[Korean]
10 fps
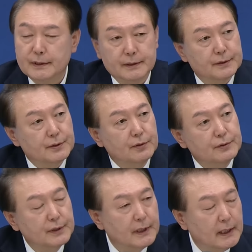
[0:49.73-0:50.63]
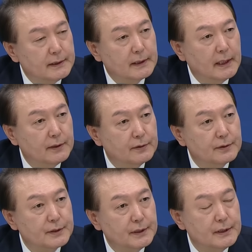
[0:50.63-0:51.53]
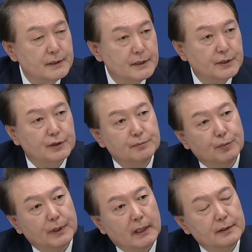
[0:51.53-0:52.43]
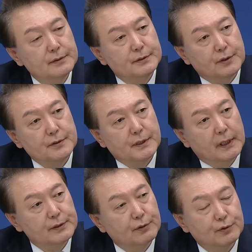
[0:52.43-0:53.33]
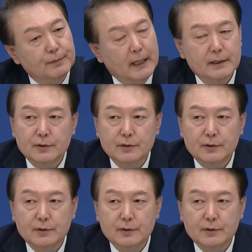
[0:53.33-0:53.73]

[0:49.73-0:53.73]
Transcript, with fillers: 그 성능이라든가 이런 것이 이제 지금보다는 전 세계적으로 많이